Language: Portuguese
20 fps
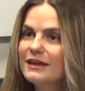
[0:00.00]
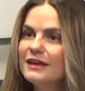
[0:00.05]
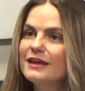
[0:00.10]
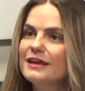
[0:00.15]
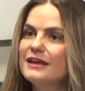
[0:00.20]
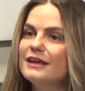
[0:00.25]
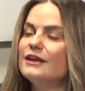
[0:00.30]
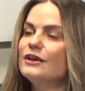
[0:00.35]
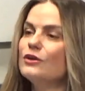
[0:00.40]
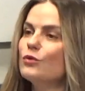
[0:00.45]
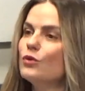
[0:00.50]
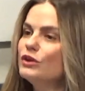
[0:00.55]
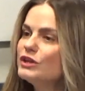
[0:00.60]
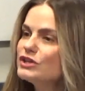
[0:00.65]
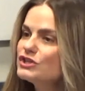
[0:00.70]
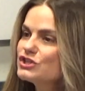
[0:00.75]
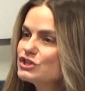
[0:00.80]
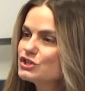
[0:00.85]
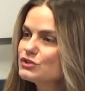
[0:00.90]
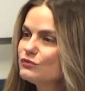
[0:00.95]
Uhum. Quando
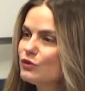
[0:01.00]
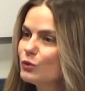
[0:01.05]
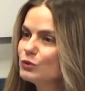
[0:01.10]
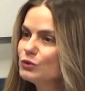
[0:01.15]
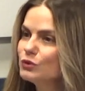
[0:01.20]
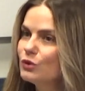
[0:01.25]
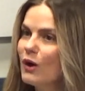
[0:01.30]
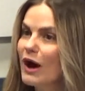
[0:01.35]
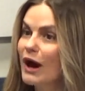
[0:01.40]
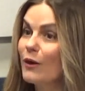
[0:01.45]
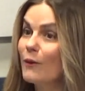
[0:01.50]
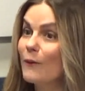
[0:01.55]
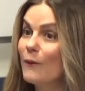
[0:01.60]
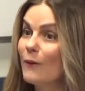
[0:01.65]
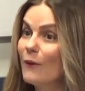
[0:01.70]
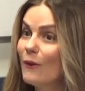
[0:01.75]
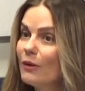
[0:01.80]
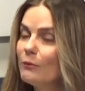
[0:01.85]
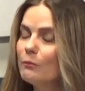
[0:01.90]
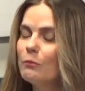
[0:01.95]
a gente voltou é legal,
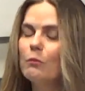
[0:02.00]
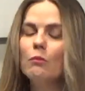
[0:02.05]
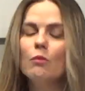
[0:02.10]
agora. Hein?